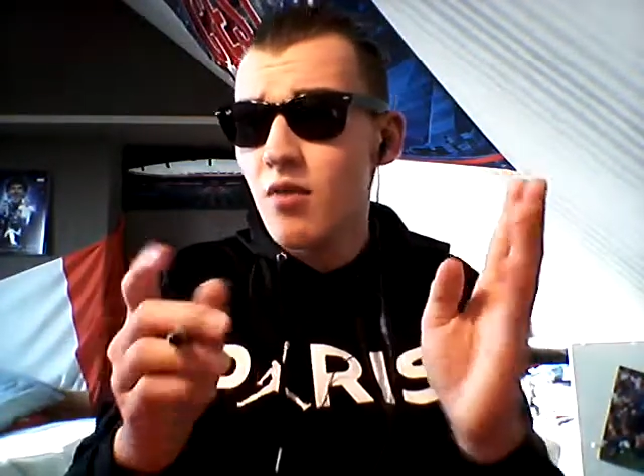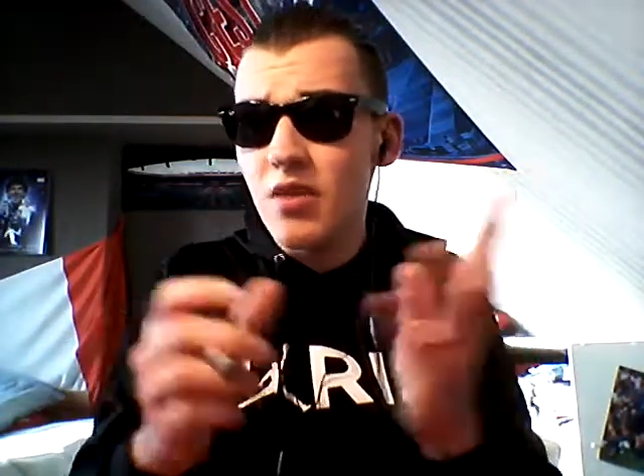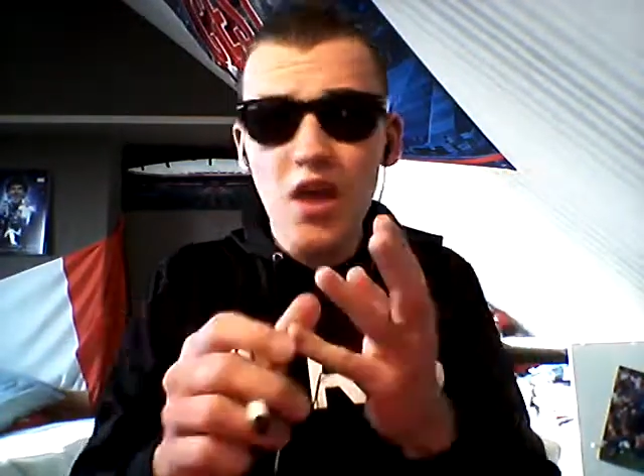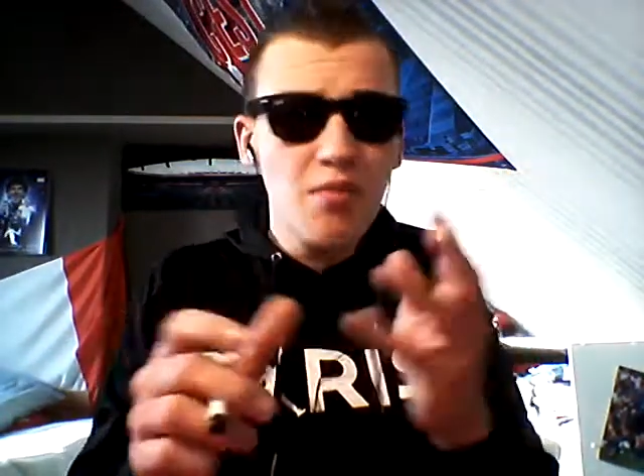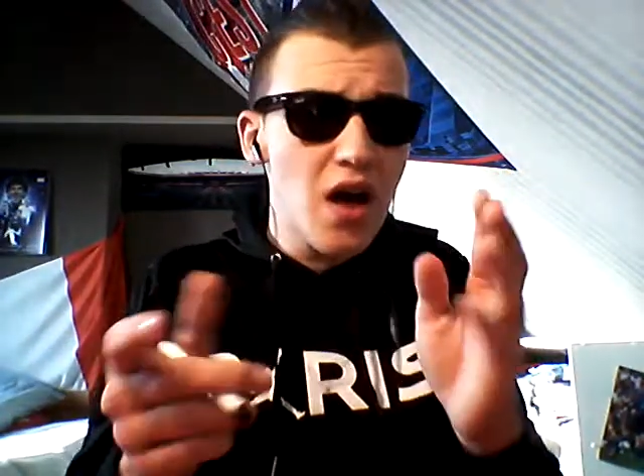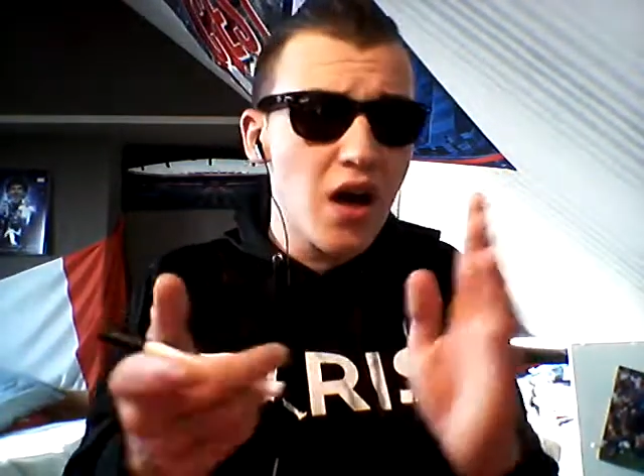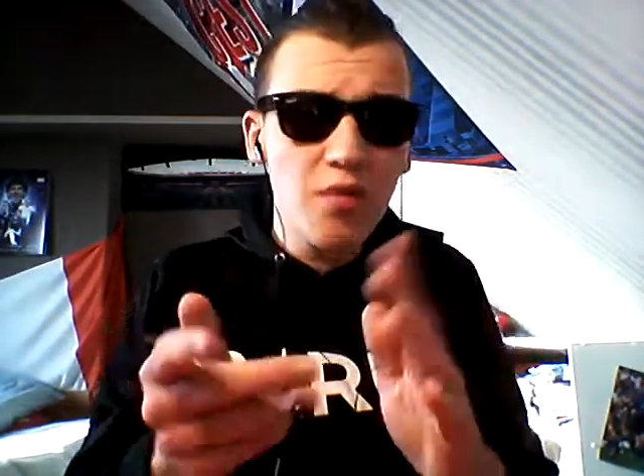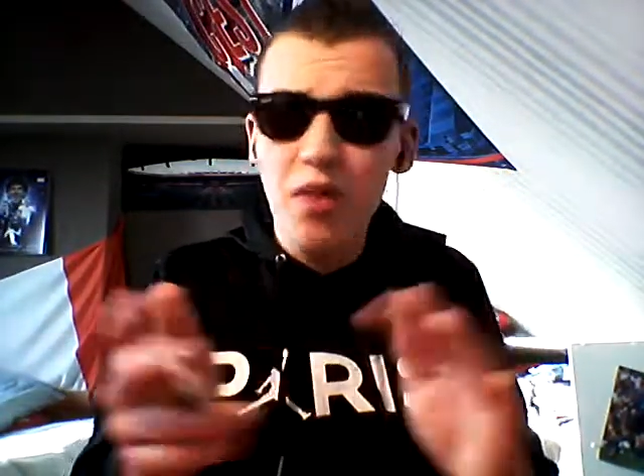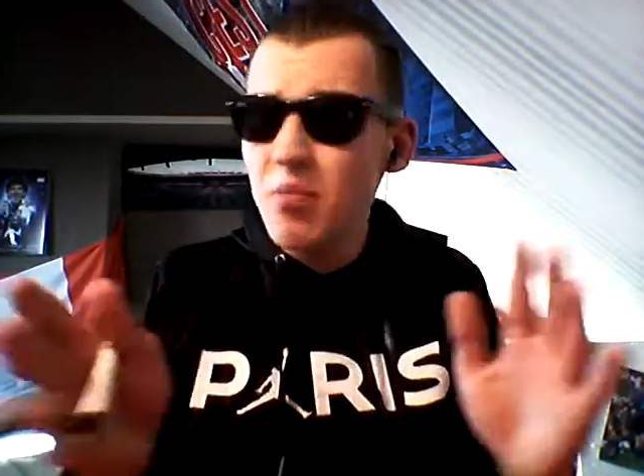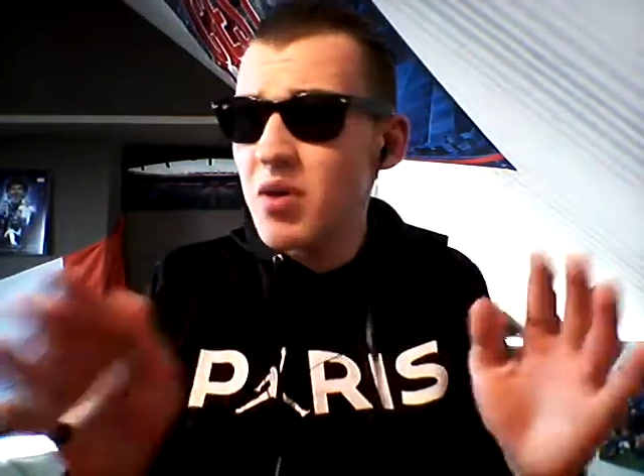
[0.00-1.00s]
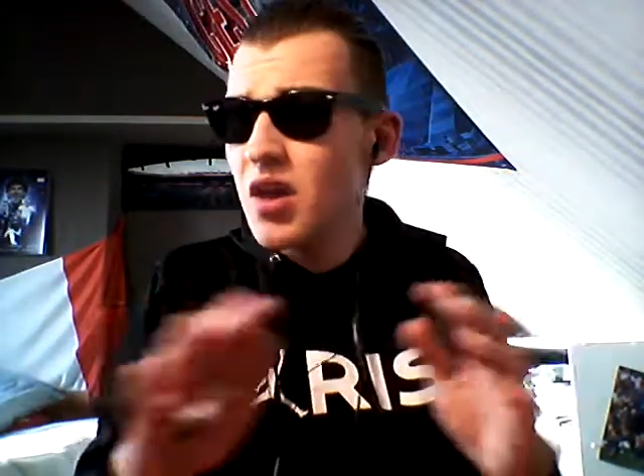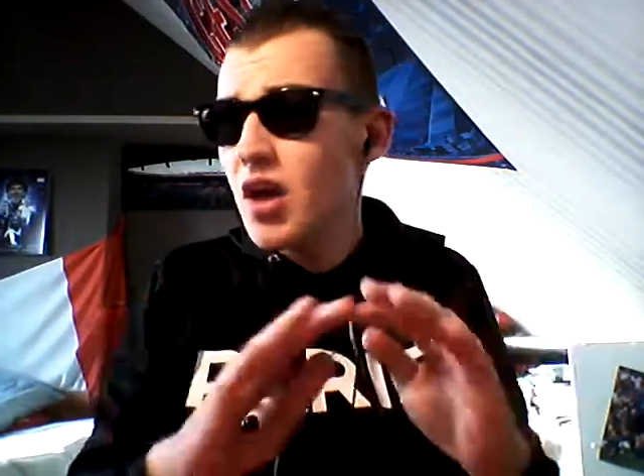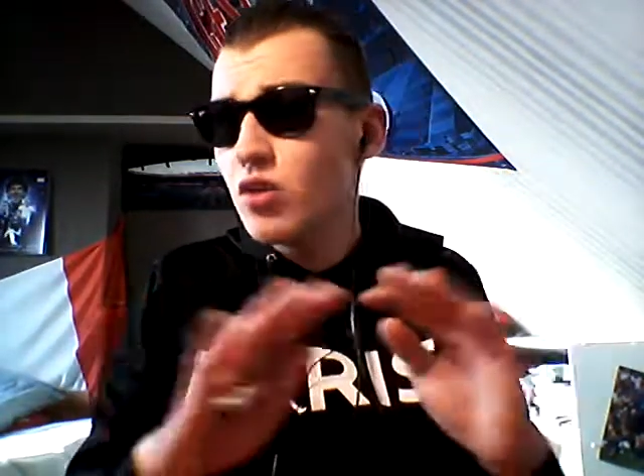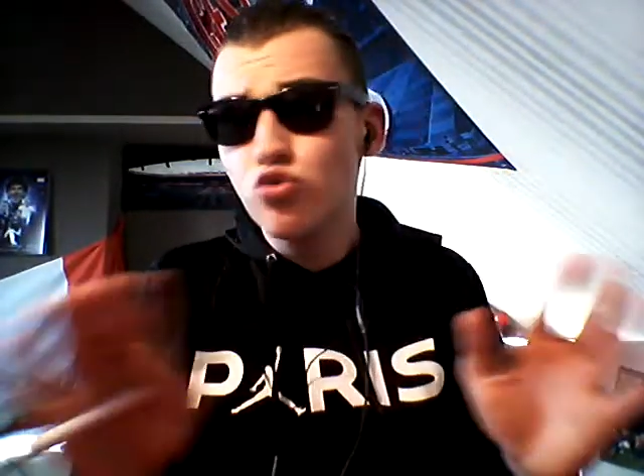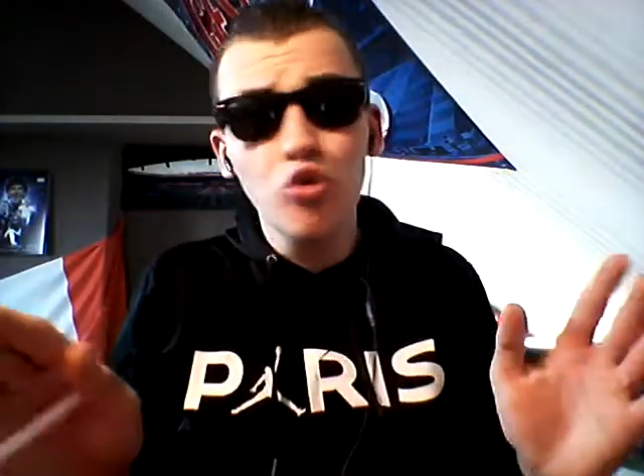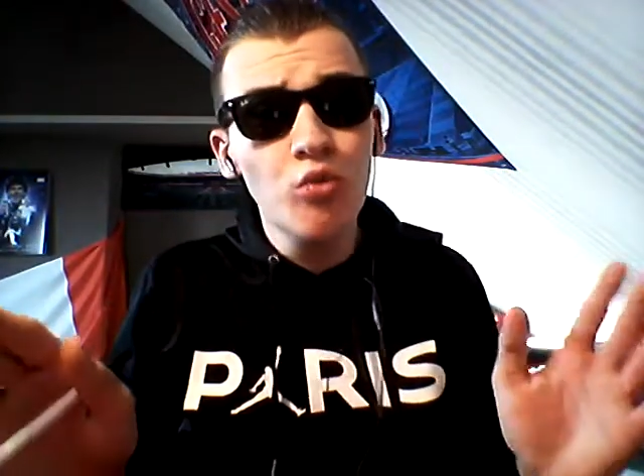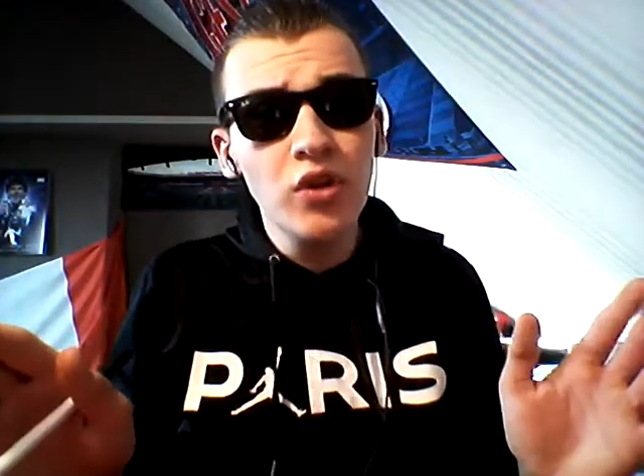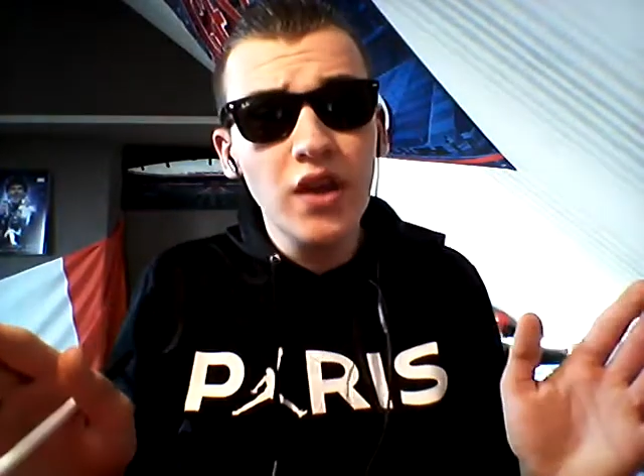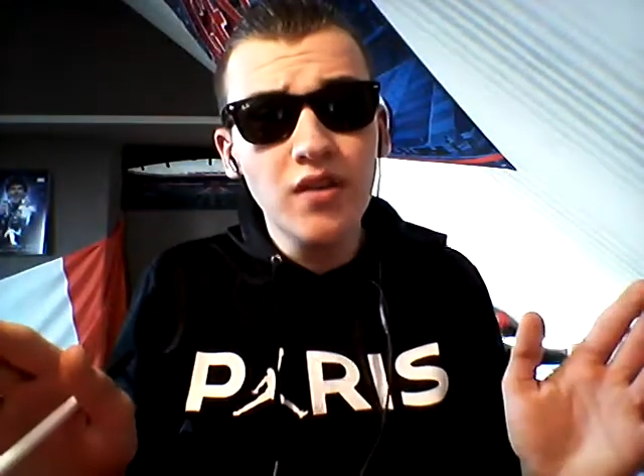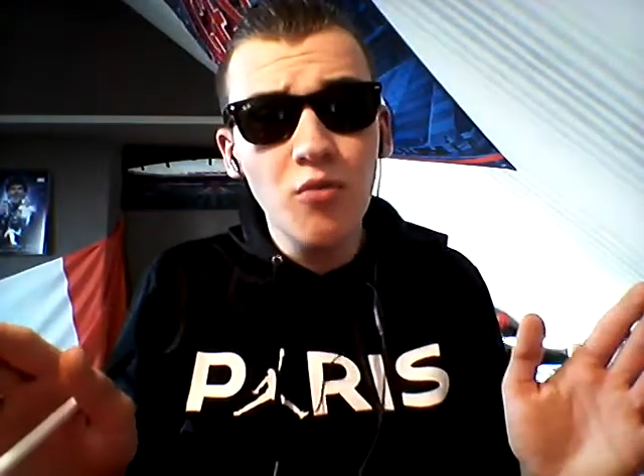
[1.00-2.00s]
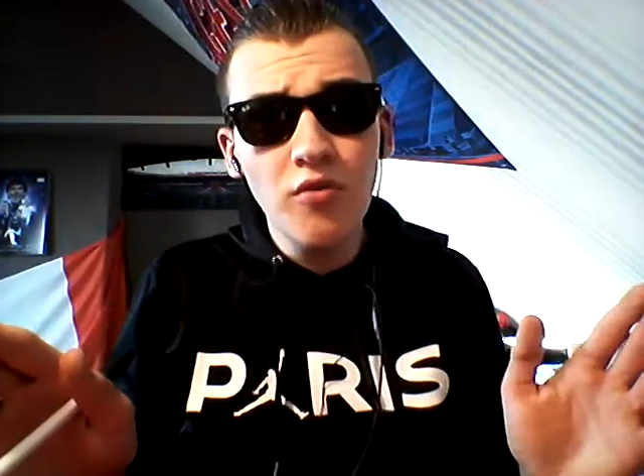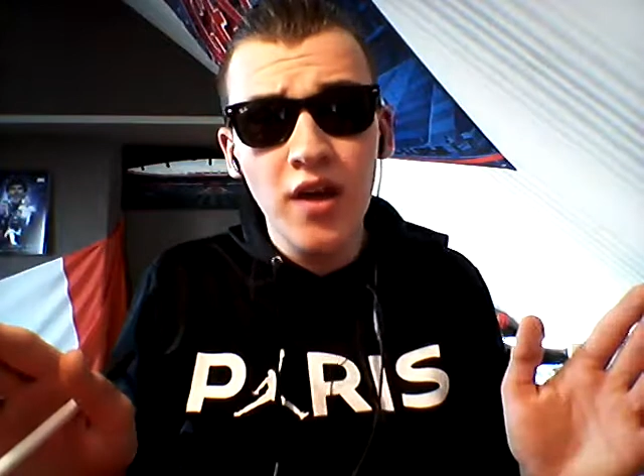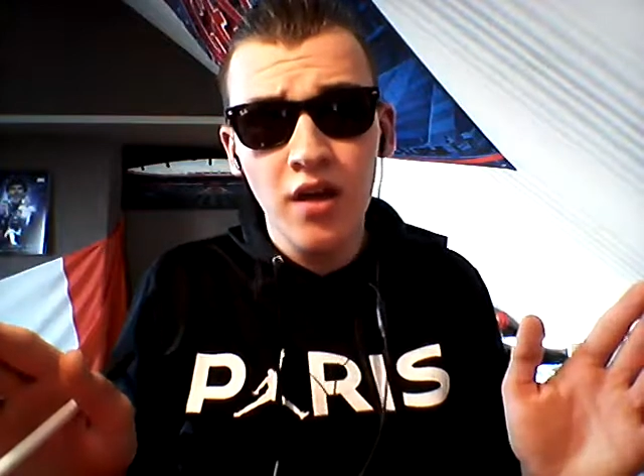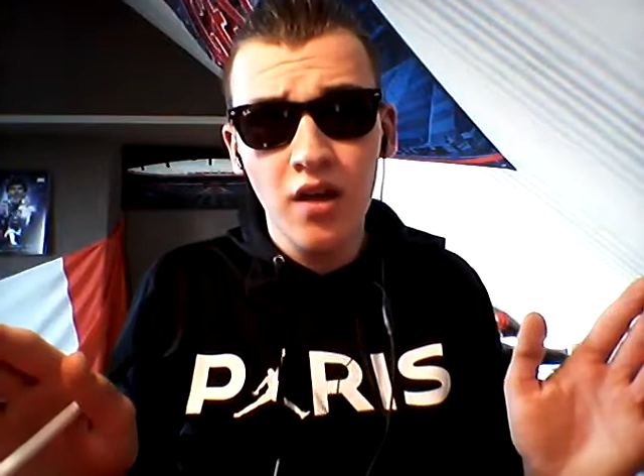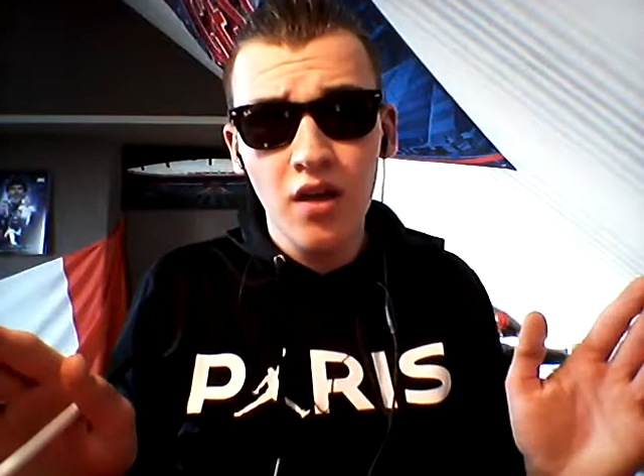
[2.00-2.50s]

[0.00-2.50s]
Neymar, Mbappé, tout le monde a été mauvais.